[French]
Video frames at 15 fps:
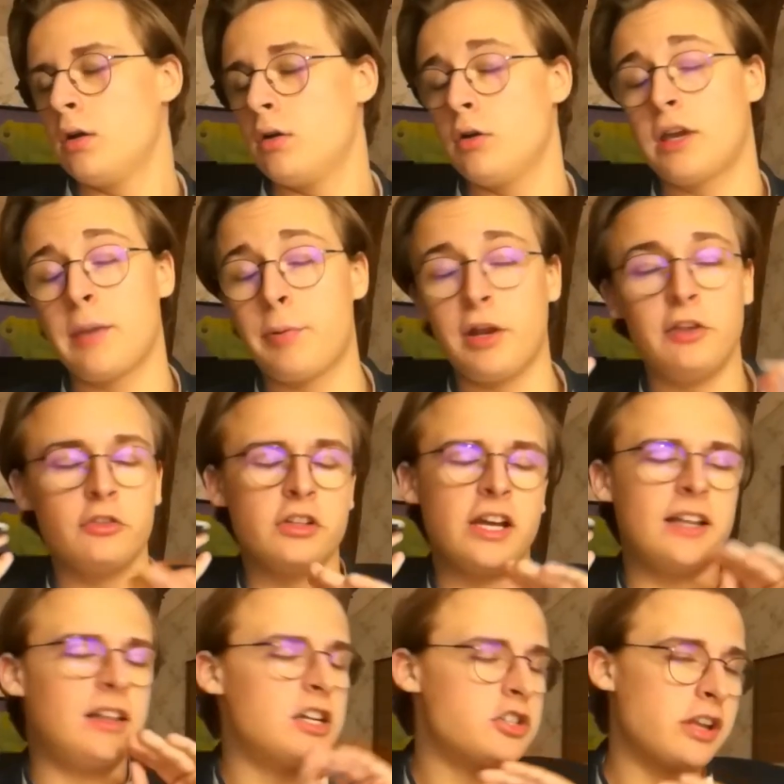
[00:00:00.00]
Ok Pauline, on
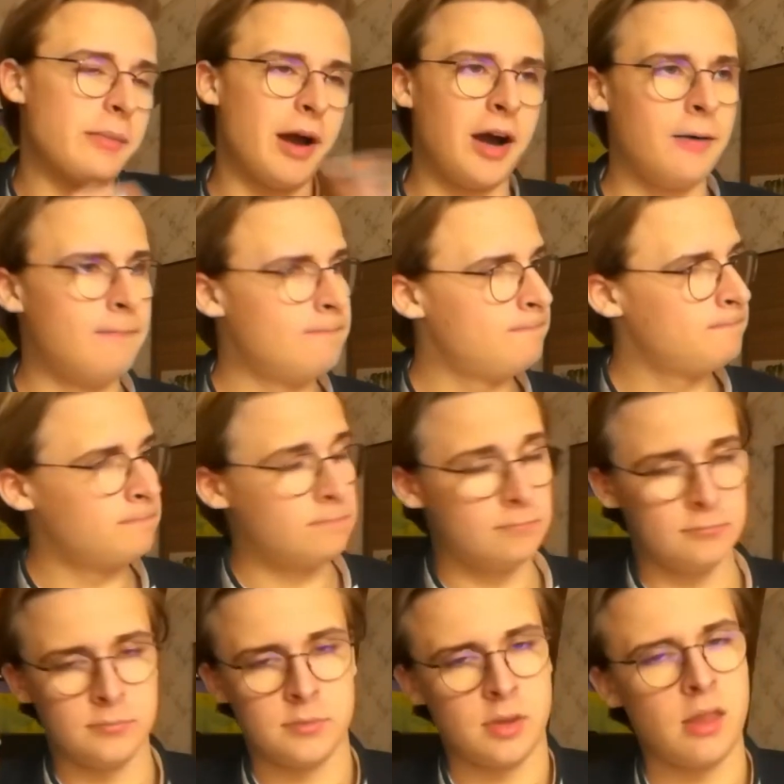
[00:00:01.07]
arrête là, j'en ai marre. Attendez
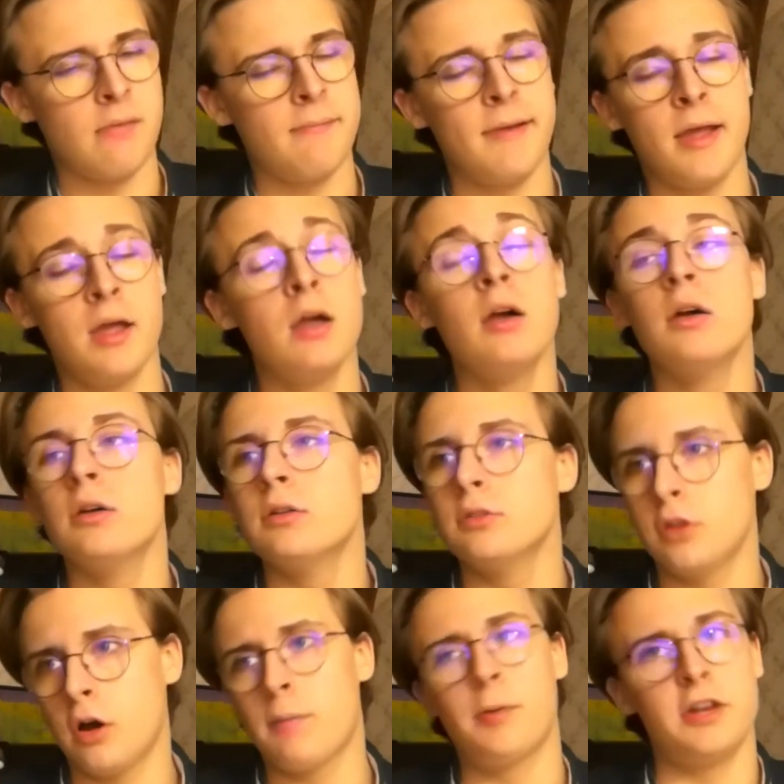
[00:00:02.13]
monsieur, il reste une personne.
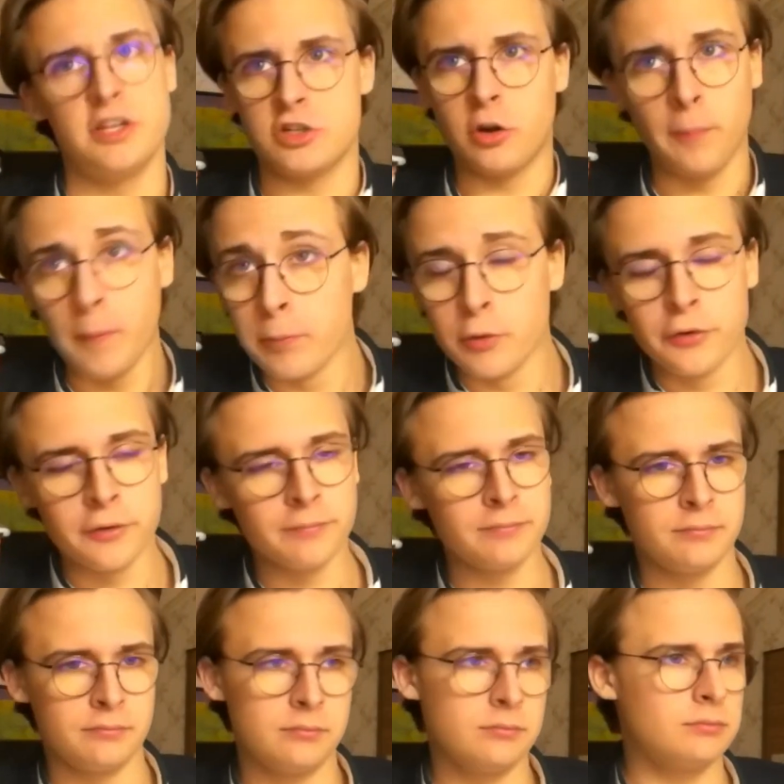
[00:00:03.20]
Non Pauline, j'en peux plus. Mais
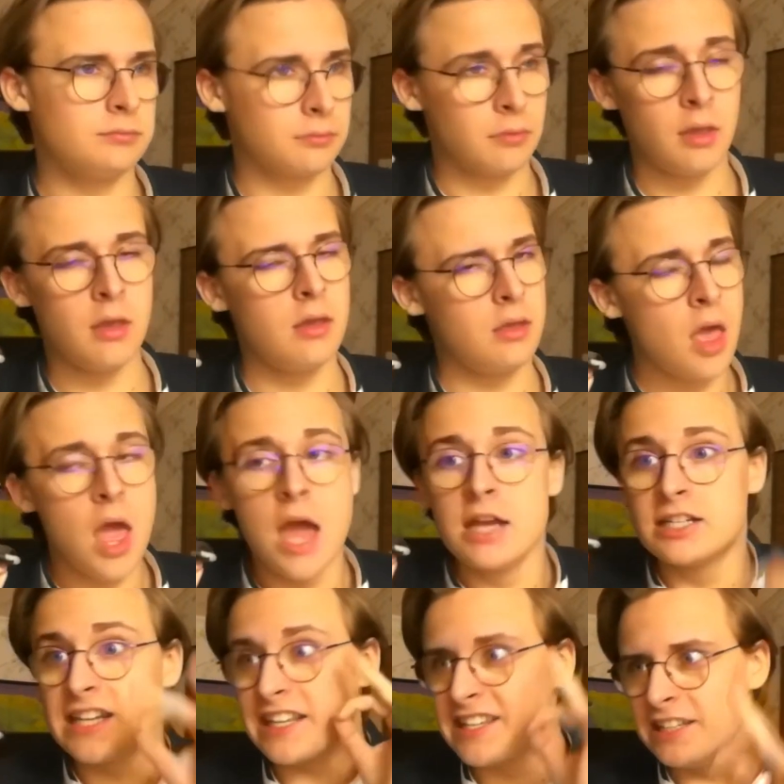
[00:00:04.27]
cette personne attend et...
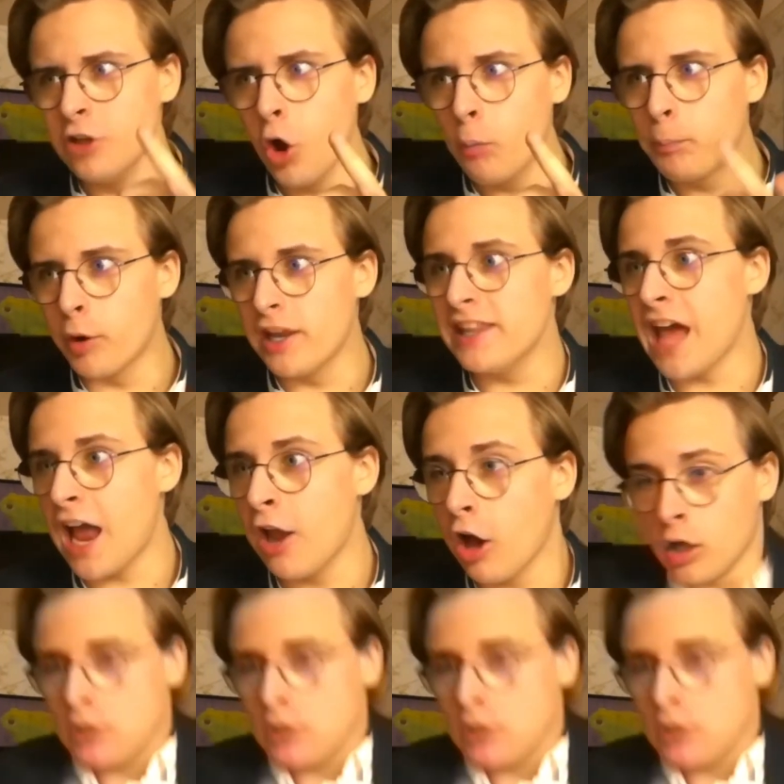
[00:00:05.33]
J'ai dit non Pauline, alors...